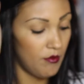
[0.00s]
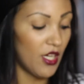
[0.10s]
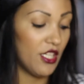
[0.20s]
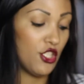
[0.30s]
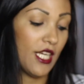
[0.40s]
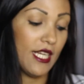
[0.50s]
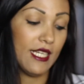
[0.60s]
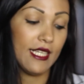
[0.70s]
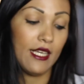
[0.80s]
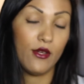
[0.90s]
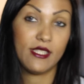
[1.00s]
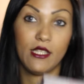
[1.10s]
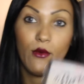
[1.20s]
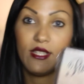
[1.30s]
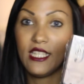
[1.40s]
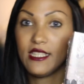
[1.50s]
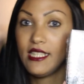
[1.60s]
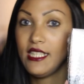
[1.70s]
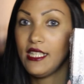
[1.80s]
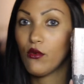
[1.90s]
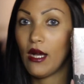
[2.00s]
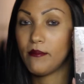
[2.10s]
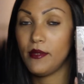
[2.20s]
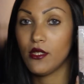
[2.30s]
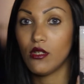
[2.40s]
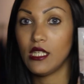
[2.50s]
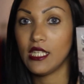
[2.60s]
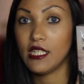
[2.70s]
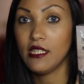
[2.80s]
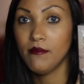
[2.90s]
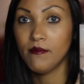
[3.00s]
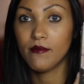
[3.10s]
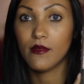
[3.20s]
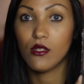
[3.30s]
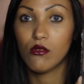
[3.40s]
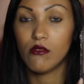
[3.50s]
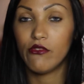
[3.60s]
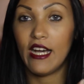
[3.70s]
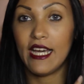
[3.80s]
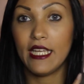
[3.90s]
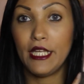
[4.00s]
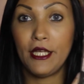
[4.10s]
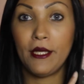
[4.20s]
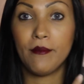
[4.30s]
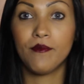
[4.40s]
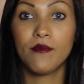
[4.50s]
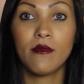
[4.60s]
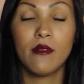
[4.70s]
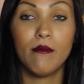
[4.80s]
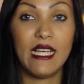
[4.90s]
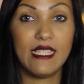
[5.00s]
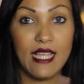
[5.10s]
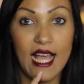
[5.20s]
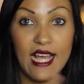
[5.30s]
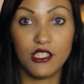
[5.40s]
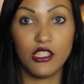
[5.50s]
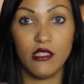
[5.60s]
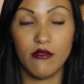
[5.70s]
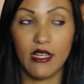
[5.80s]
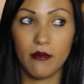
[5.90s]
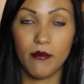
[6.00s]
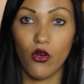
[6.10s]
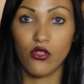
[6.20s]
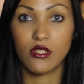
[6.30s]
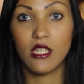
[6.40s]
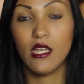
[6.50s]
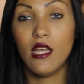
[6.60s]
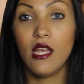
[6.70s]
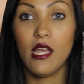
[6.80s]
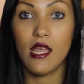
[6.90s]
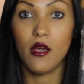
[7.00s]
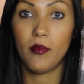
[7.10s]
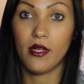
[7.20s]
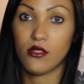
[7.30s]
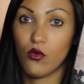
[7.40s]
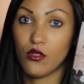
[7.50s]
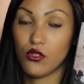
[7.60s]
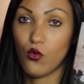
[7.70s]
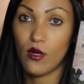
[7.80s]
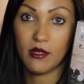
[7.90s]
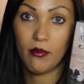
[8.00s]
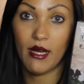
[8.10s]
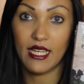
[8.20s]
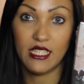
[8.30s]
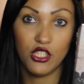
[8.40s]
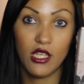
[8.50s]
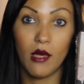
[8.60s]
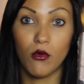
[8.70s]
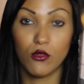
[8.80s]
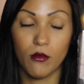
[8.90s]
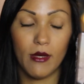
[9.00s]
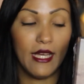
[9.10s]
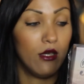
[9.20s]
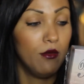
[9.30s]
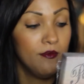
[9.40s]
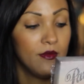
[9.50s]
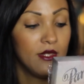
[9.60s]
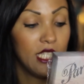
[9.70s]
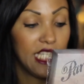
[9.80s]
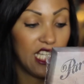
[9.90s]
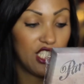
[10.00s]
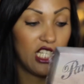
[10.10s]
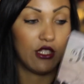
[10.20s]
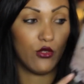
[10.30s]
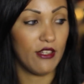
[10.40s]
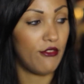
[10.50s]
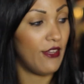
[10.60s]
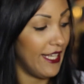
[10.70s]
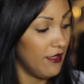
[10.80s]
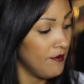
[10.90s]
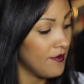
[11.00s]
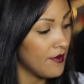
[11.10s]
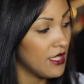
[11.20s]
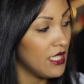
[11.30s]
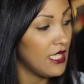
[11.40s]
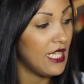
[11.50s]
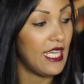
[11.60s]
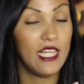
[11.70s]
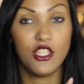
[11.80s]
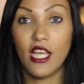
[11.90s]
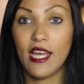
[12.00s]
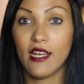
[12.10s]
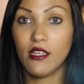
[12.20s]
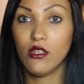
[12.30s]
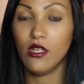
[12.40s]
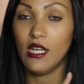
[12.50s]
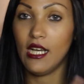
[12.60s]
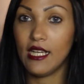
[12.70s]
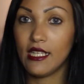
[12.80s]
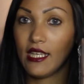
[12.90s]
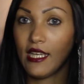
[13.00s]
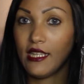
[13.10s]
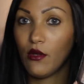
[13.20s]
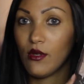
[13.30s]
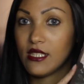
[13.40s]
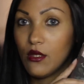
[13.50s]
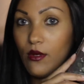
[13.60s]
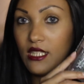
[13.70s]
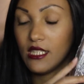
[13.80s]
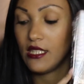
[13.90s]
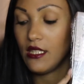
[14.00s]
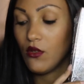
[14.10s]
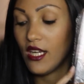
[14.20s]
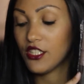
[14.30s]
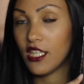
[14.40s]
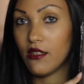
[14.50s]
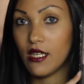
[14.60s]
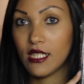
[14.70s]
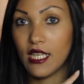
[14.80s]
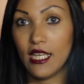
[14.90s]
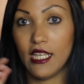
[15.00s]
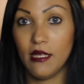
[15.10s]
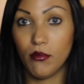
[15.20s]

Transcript: Poi c'erano anche questi quadrettini qua piccolini con vari paesaggi di vari posti e ho preso questo qua di Parigi che è molto bello, che c'è la Torre Eiffel e c'erano anche di questi quadrettini qua, c'erano anche i